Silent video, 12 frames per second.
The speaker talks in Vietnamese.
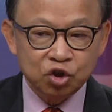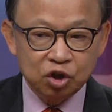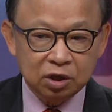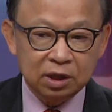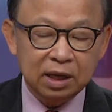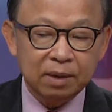
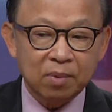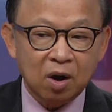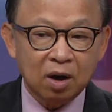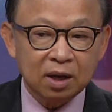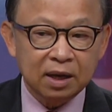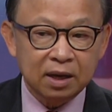trước khi mà
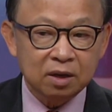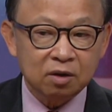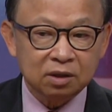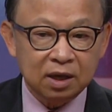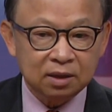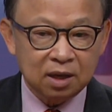họ ký
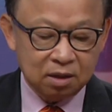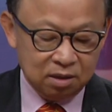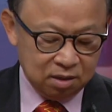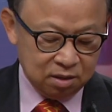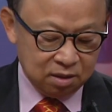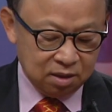rồi thì thực
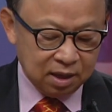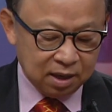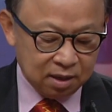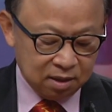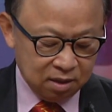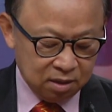nha dạ. yeah.